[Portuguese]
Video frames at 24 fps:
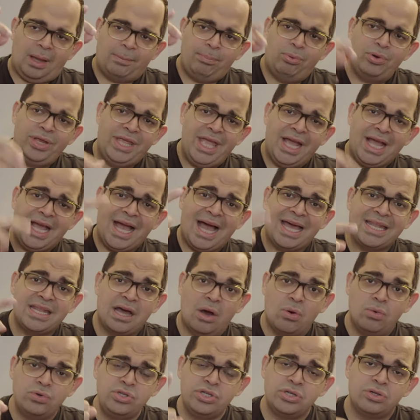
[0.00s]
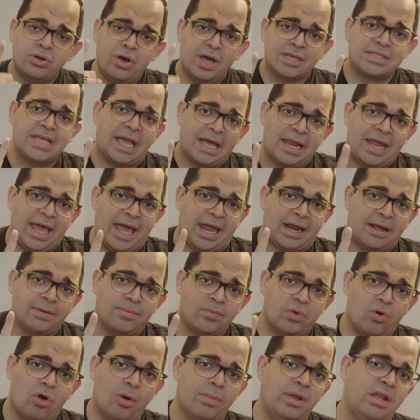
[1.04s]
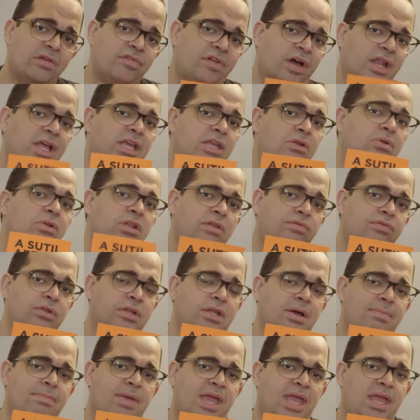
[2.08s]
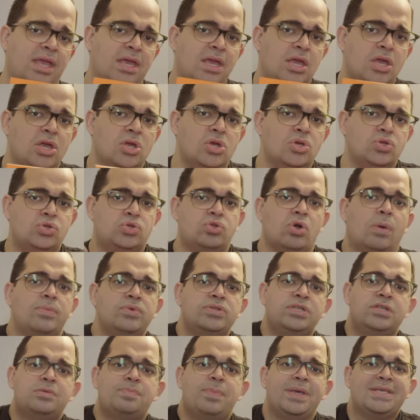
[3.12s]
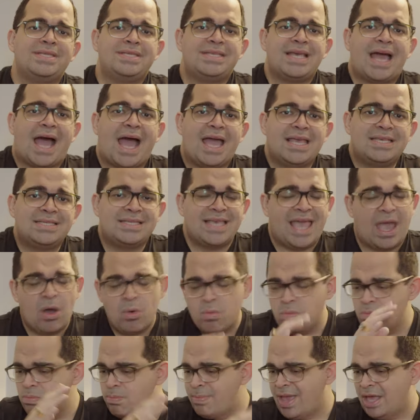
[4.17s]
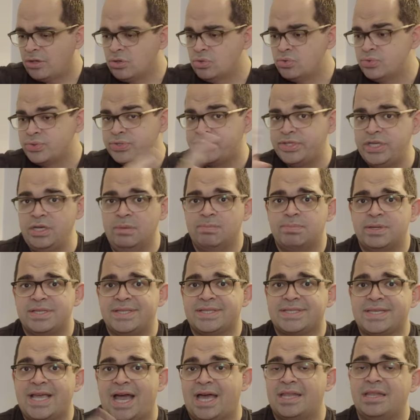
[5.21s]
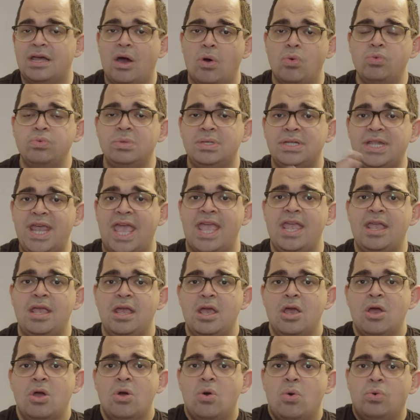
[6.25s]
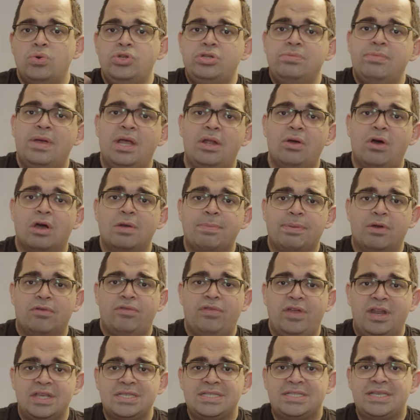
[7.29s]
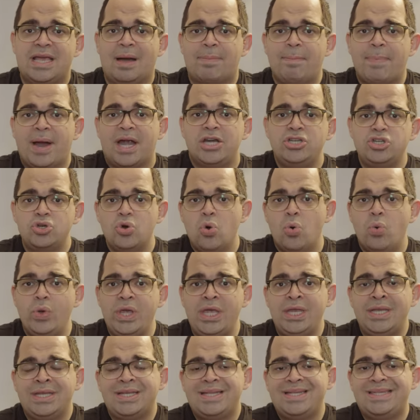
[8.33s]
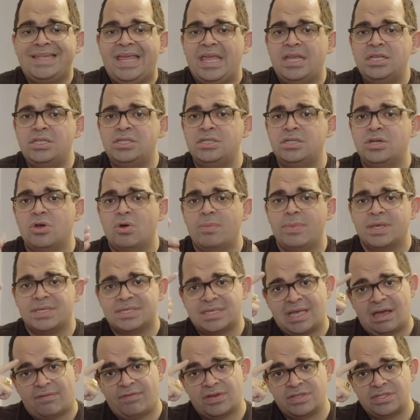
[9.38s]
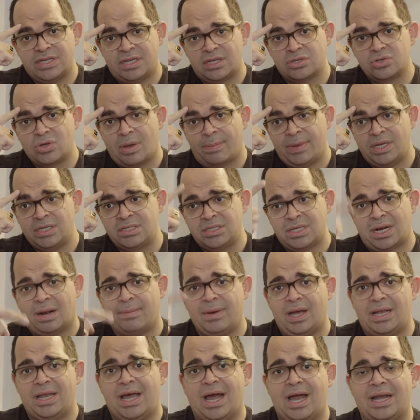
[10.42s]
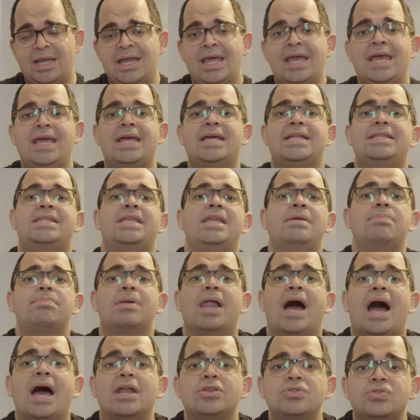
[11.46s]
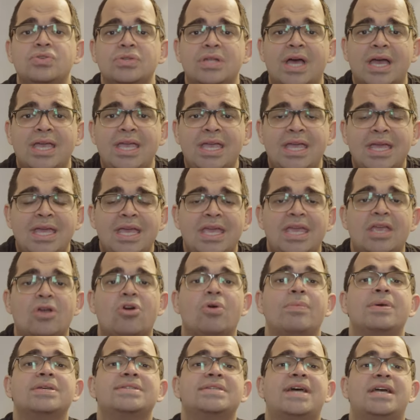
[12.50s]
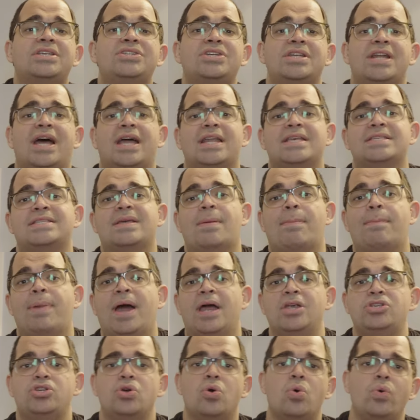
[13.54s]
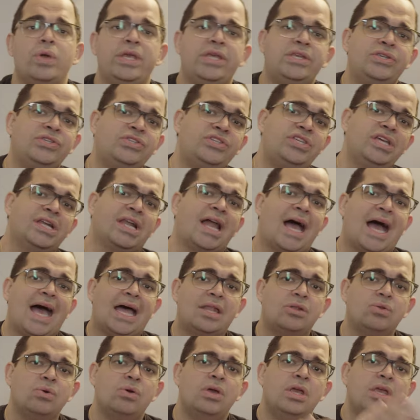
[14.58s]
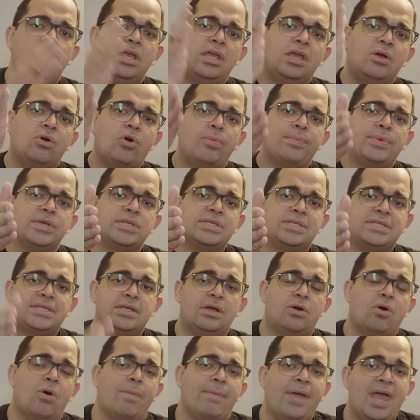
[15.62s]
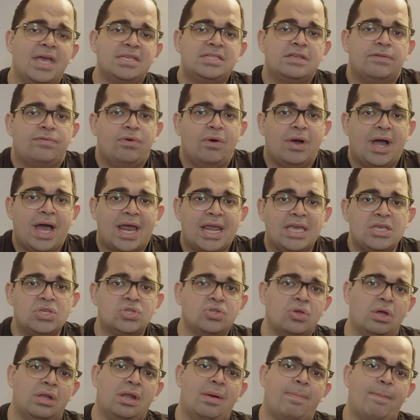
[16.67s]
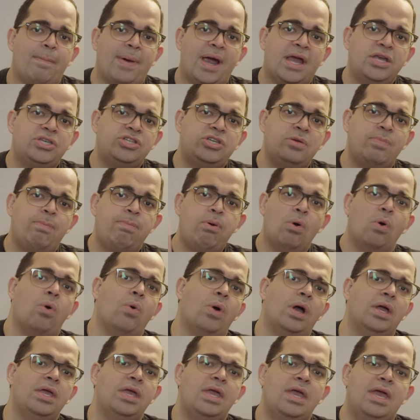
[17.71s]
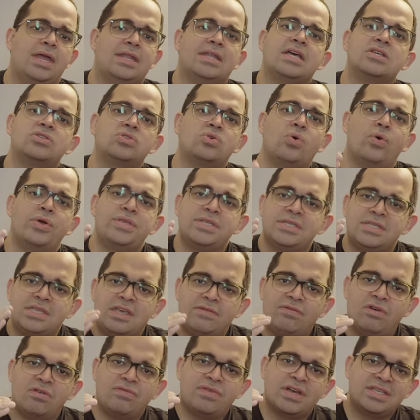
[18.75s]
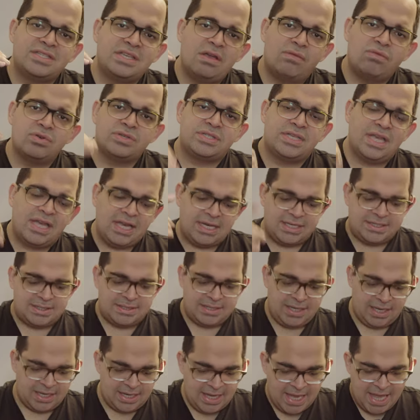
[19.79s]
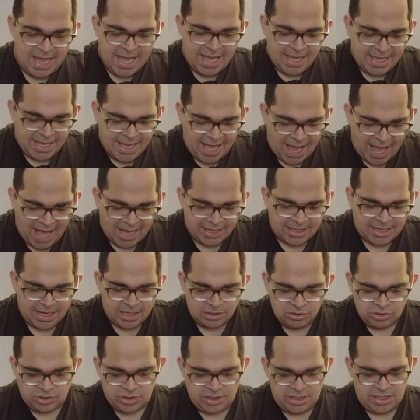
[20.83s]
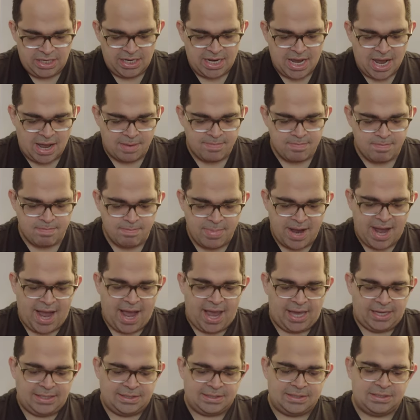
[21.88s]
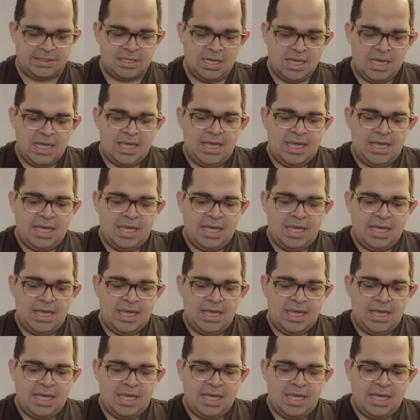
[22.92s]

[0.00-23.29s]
Porque cada um de nós, galera, como ele fala aqui no livro também, somos especiais. É um método simples, cada um tem o de melhor para oferecer. A parte ruim, tente começar a fazer a sua mente trabalhar, driblar isso daí e começar a tirar essa parte ruim de lado e comece, comece a focar aí só na parte boa, nas coisas que vão fazer você crescer cada dia mais.